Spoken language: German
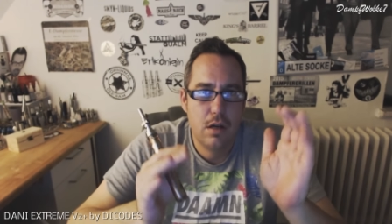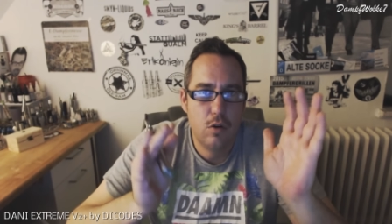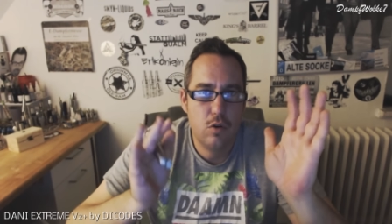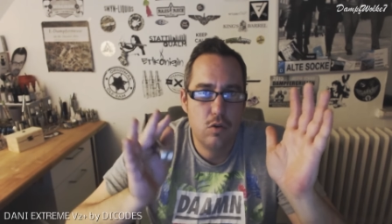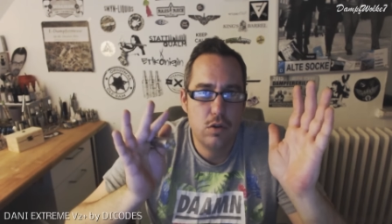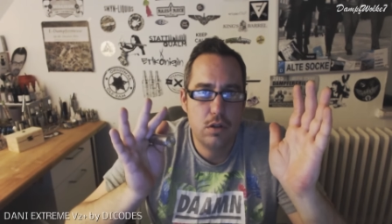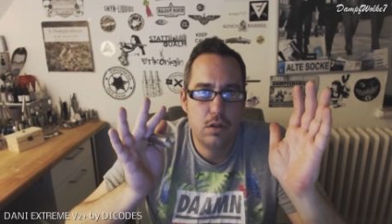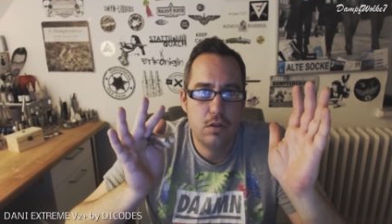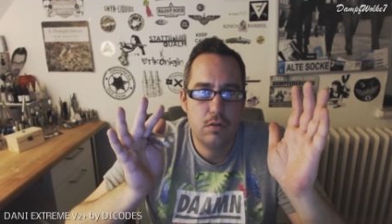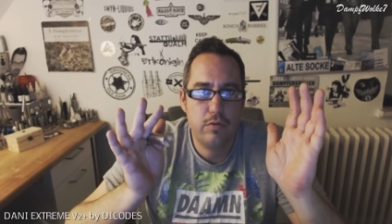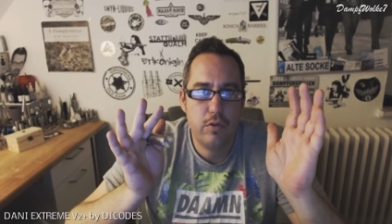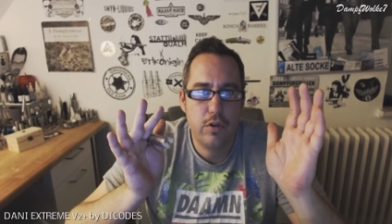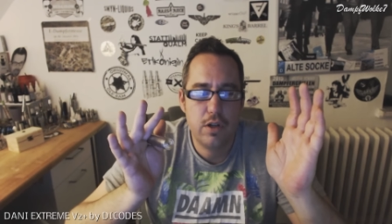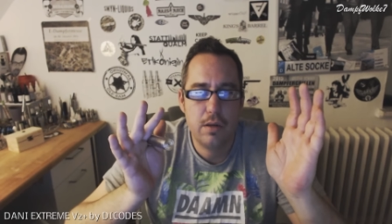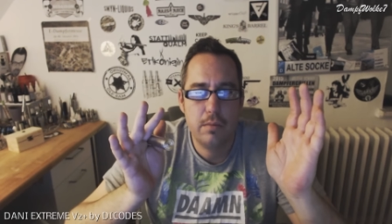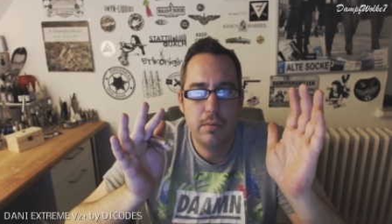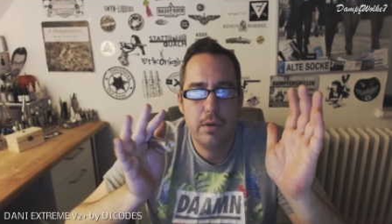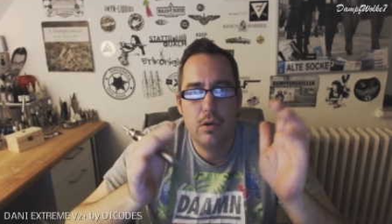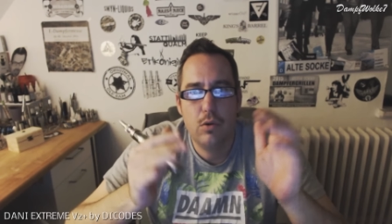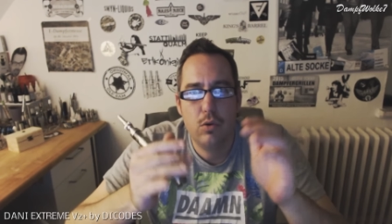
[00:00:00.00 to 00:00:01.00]
Konnte ich
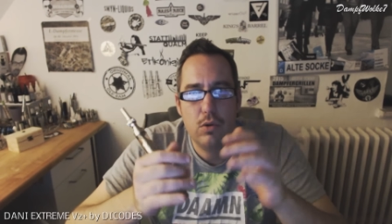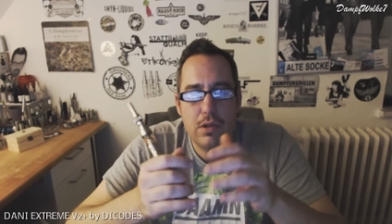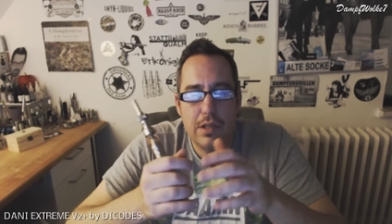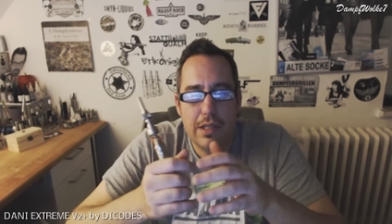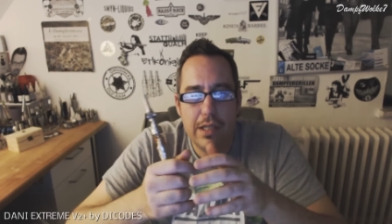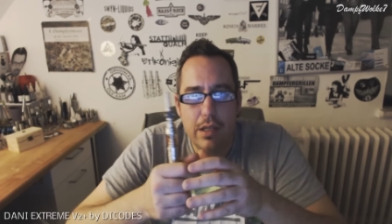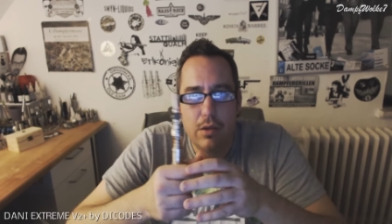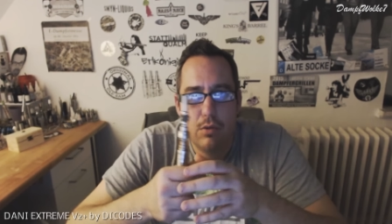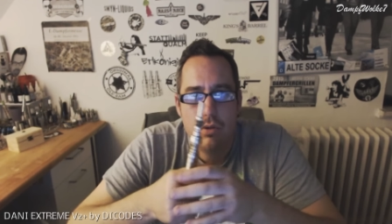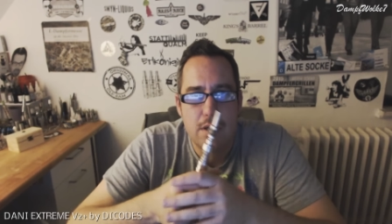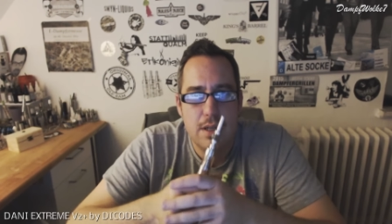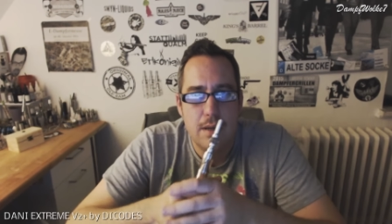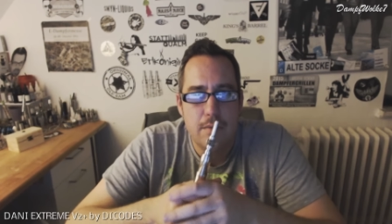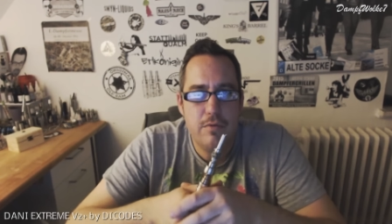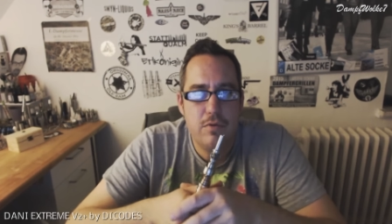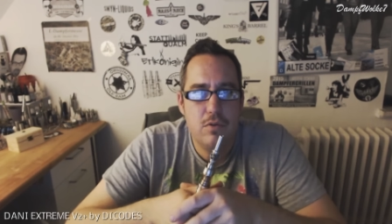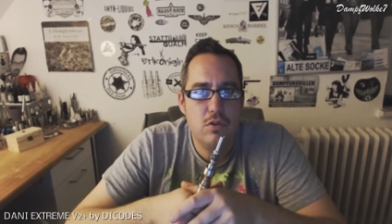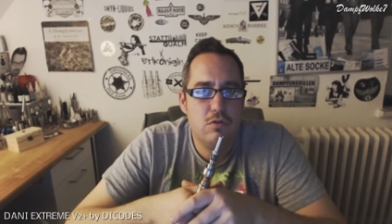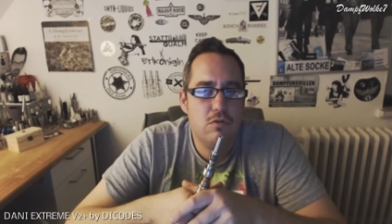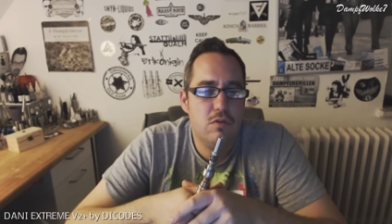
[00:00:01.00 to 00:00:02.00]
sofort damit loslegen und
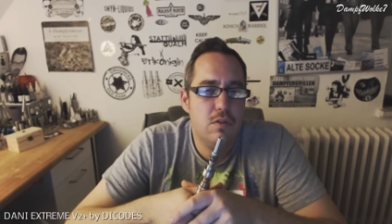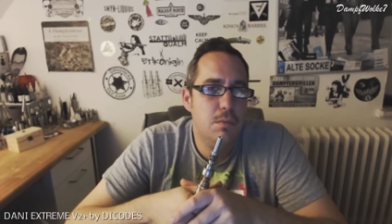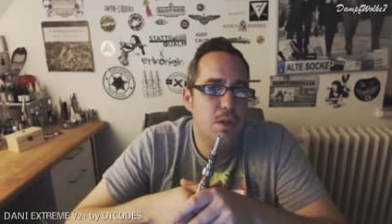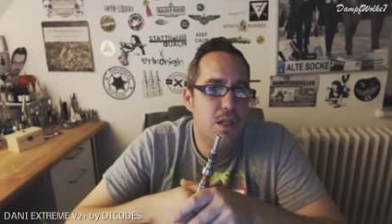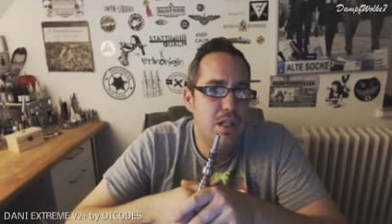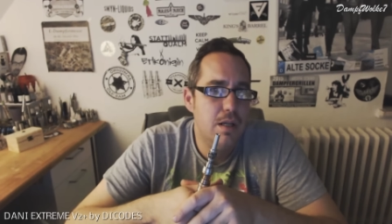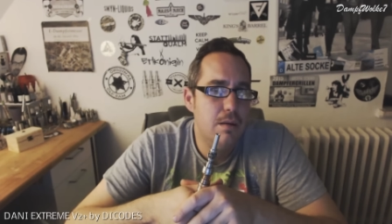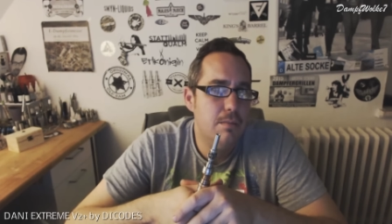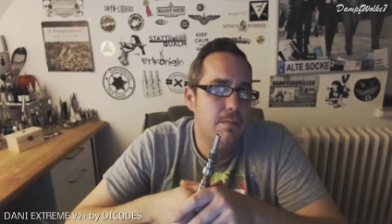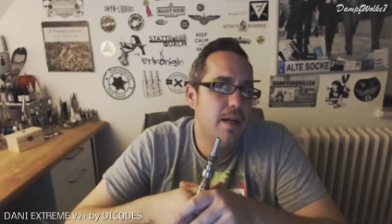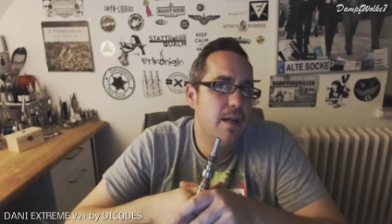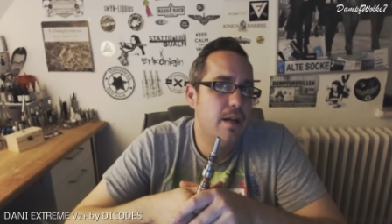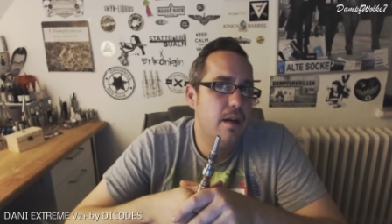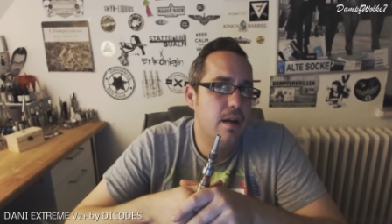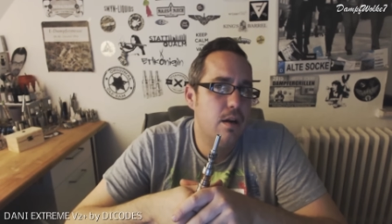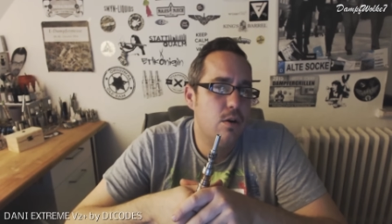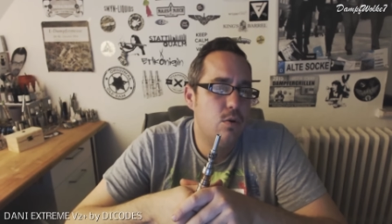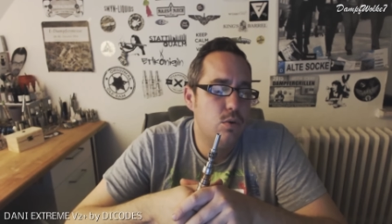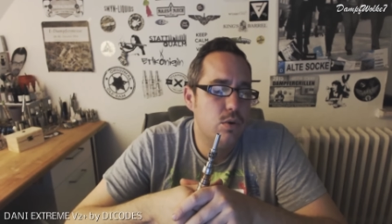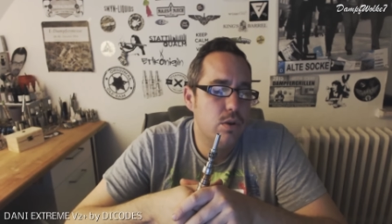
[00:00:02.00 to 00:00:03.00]
dampfen, so wie mit jedem
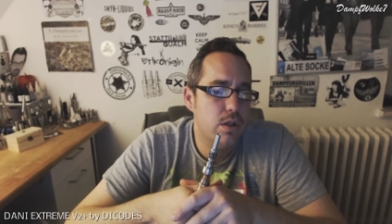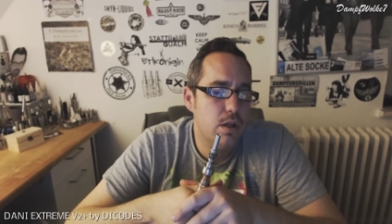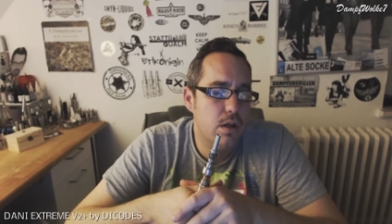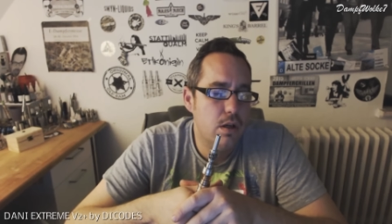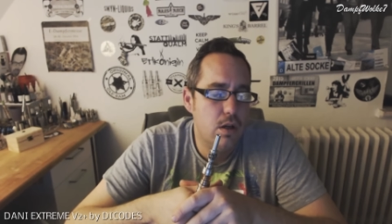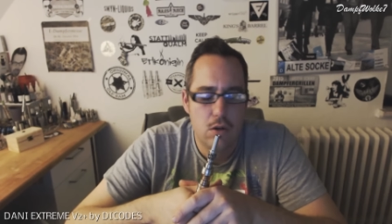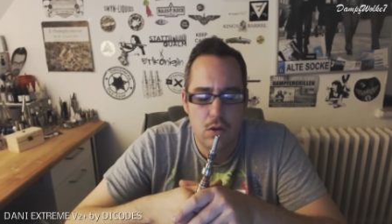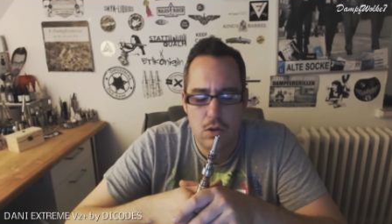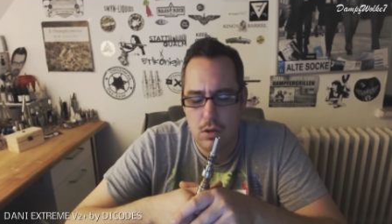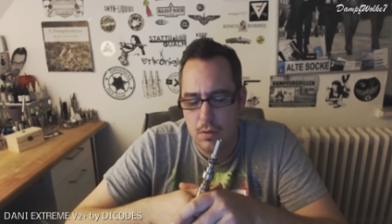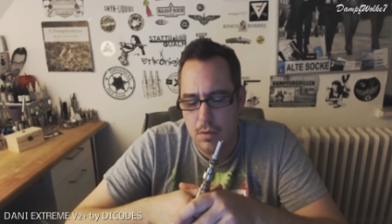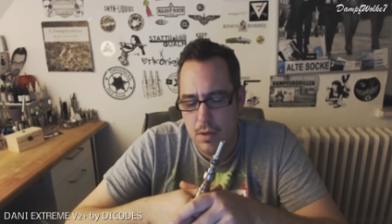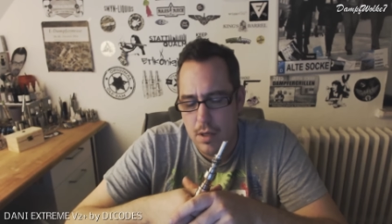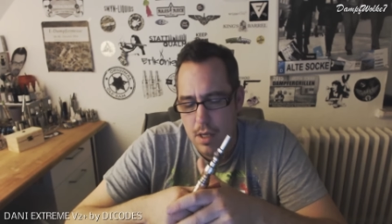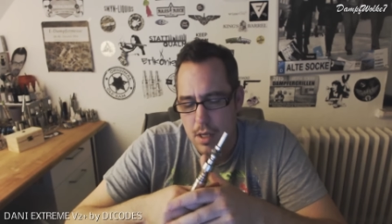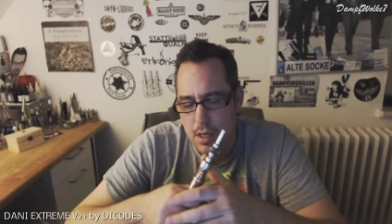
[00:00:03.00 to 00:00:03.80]
anderen Akkuträger auch.